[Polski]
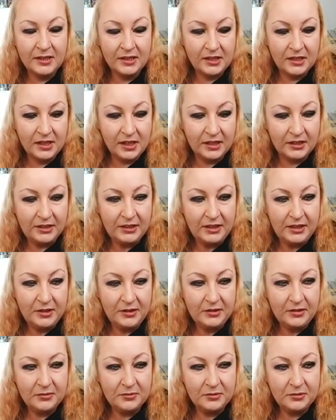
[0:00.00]
y,
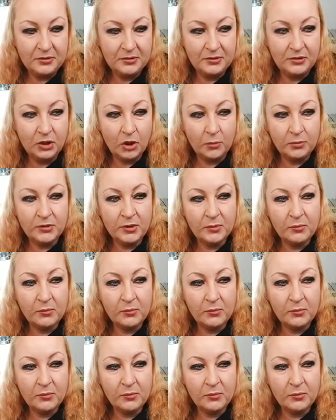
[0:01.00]
i y, drobne